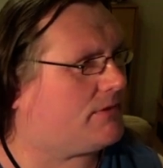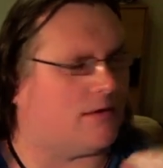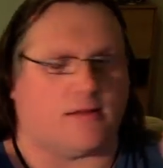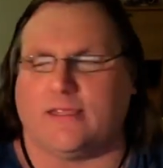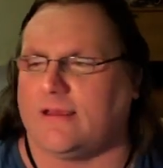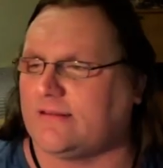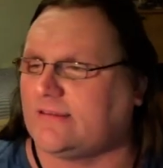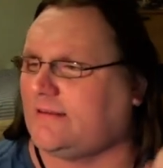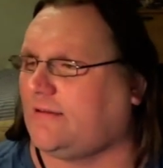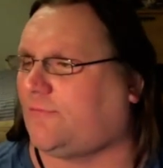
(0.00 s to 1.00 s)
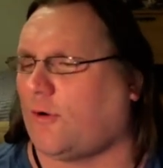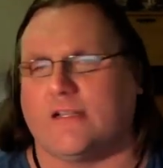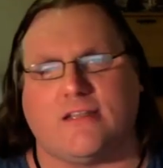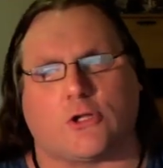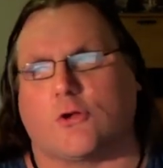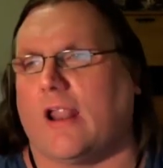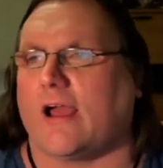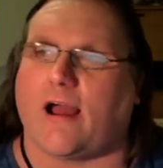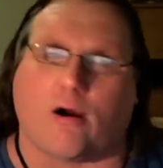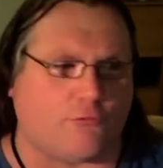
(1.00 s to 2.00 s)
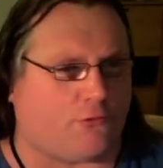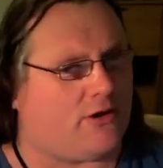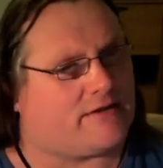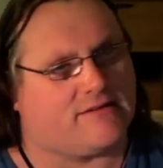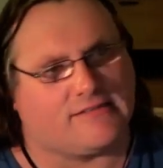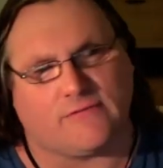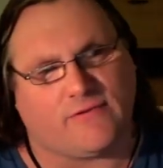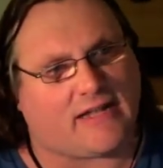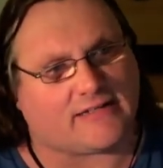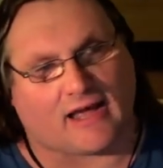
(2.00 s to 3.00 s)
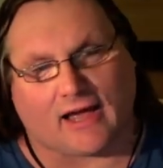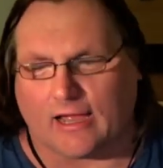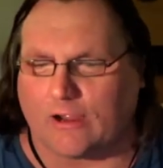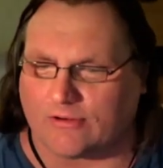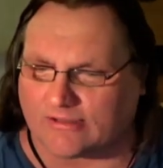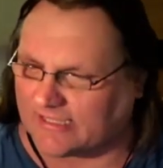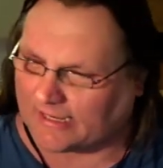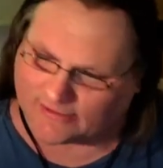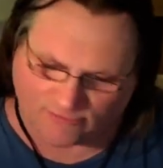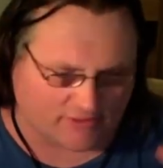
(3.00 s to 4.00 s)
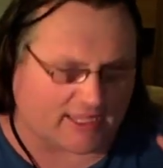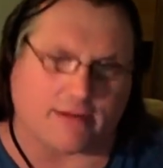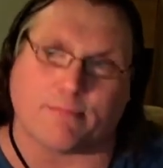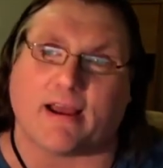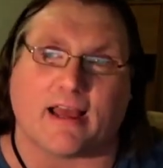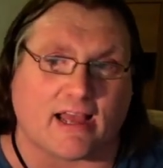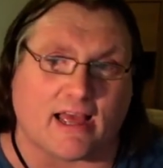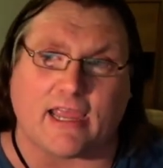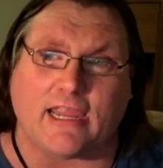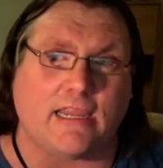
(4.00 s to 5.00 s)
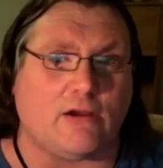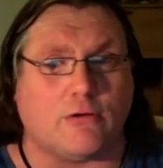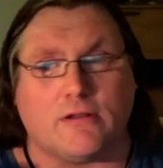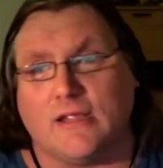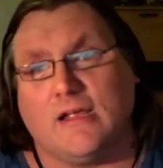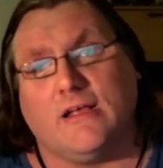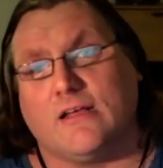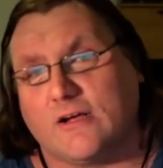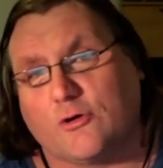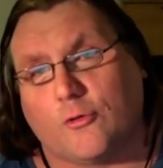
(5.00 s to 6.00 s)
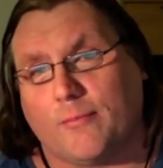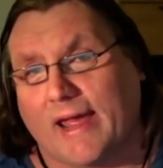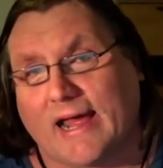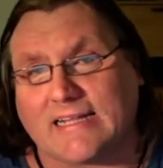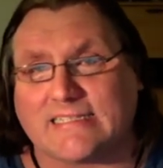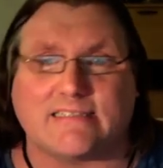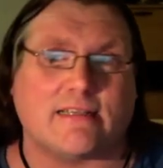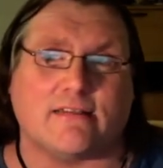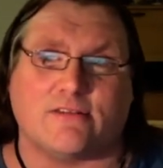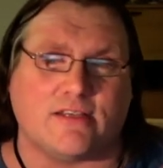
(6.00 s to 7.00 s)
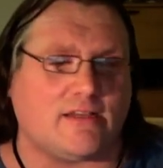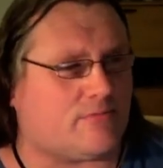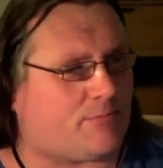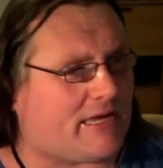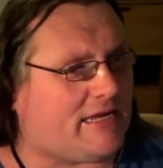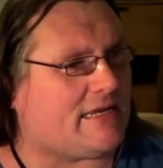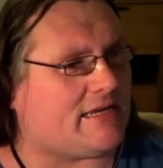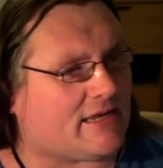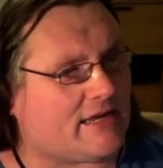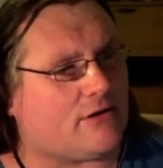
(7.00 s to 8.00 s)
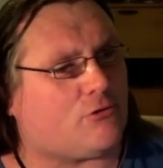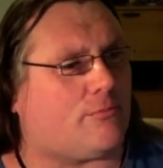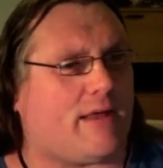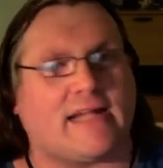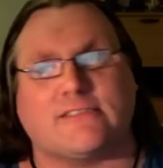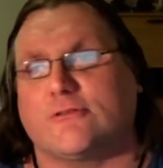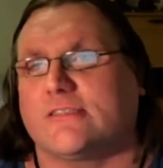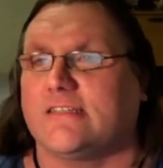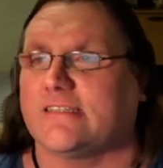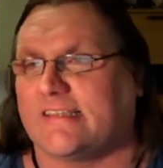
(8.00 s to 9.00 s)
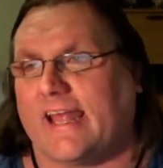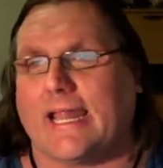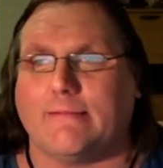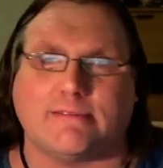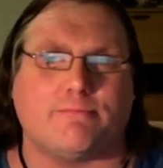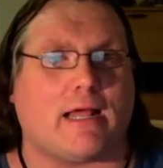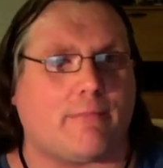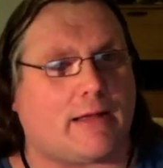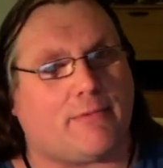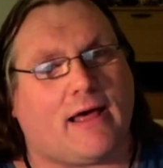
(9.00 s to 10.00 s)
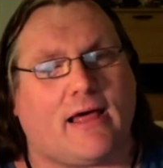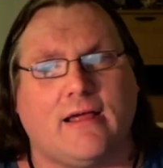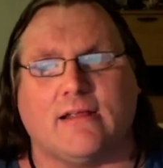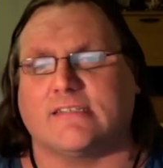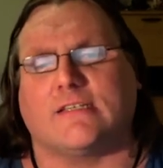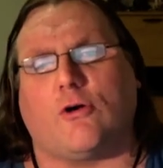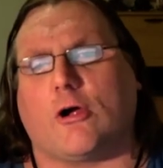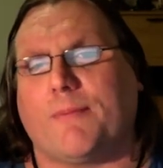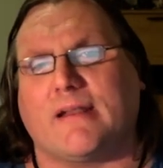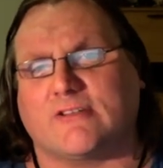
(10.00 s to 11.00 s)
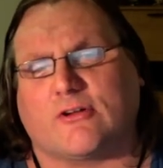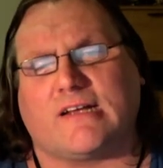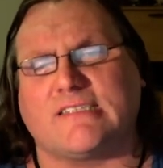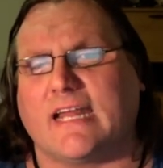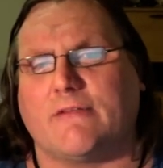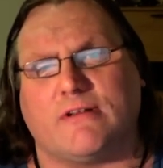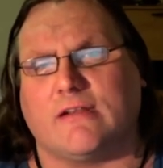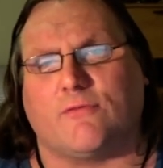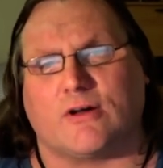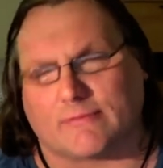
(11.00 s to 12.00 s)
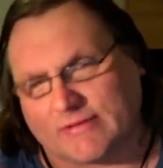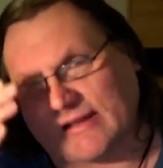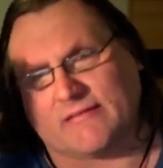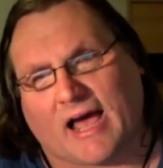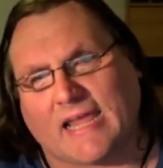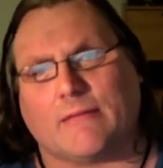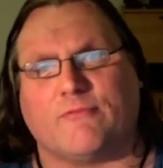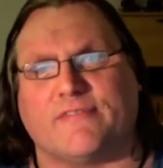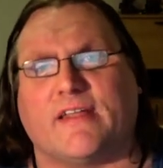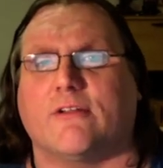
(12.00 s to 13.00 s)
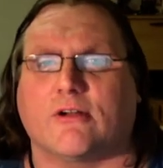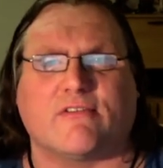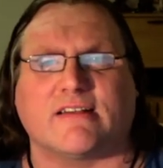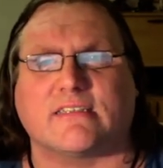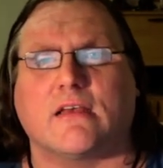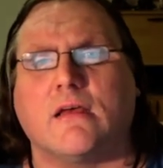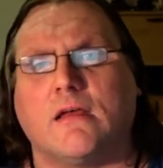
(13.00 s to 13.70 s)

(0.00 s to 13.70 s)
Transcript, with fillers: äh, hier, sie wollten ja schon lange aufhören, jetzt sind sie wieder da und ist ja alles nur Geldmacherei und äh, Kommerz, sie predigen gegen den Kommerz und sind es selbst, bla bla bla. Das ist eine Rockband, ist doch klar, sie Geld verdienen wollen. Habt ihr ein Ei am Wandern oder was?